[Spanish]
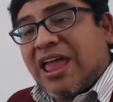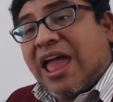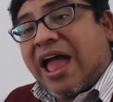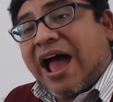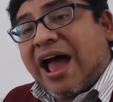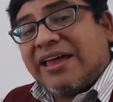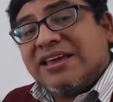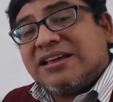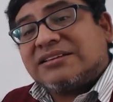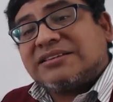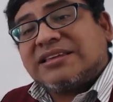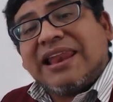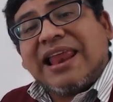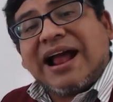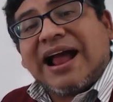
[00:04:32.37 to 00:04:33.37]
Ahí
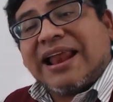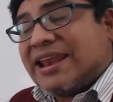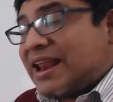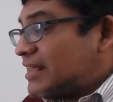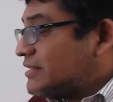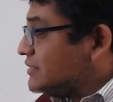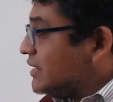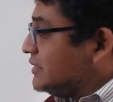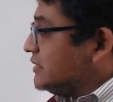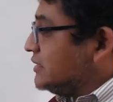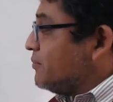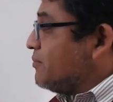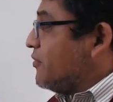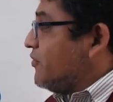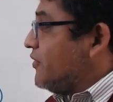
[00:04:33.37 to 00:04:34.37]
está la ganancia del
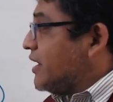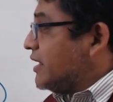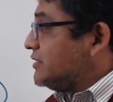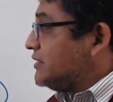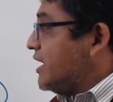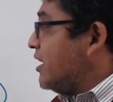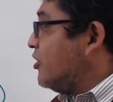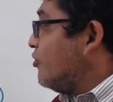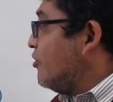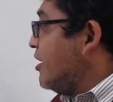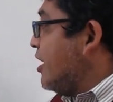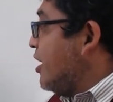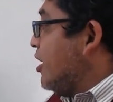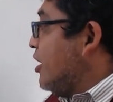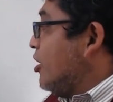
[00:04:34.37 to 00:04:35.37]
sistema financiero.
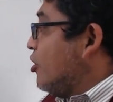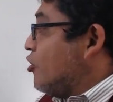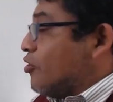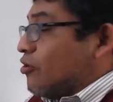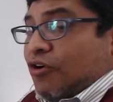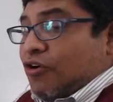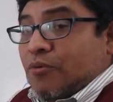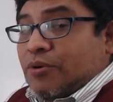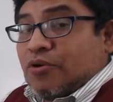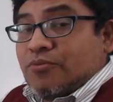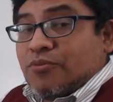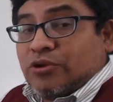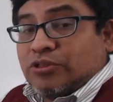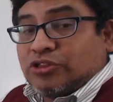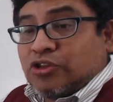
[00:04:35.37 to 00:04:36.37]
Cobra un
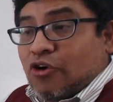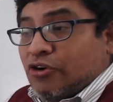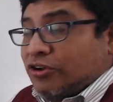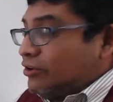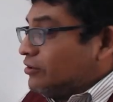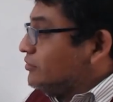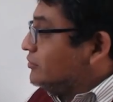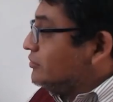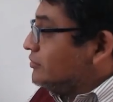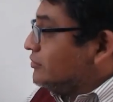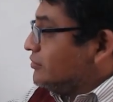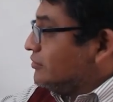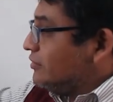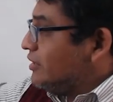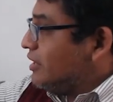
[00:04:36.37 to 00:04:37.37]
montón
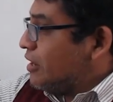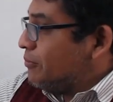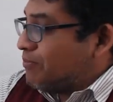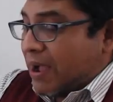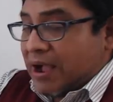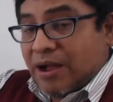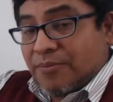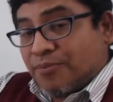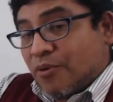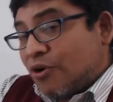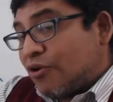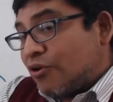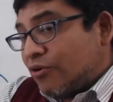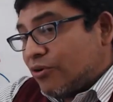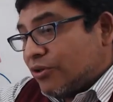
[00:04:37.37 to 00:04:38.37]
y paga
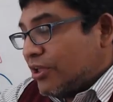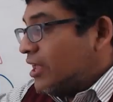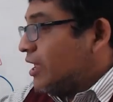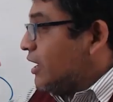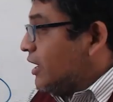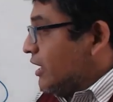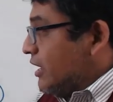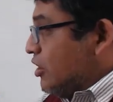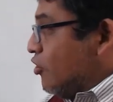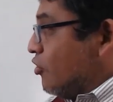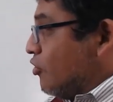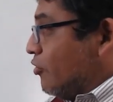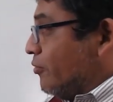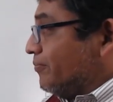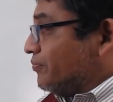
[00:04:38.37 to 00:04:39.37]
poco. Y
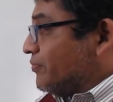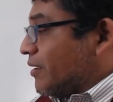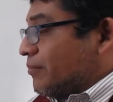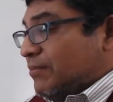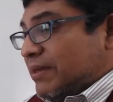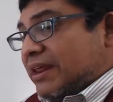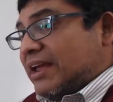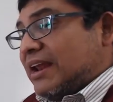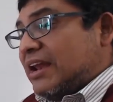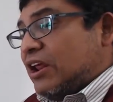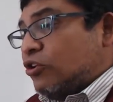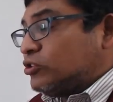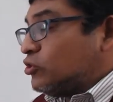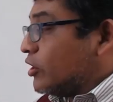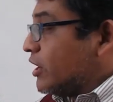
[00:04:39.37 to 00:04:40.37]
ojo, miren el
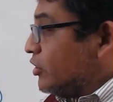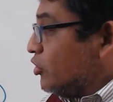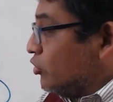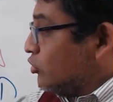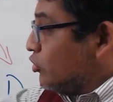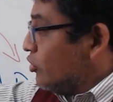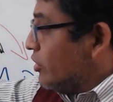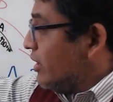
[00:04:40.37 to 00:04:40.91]
negocio redondo.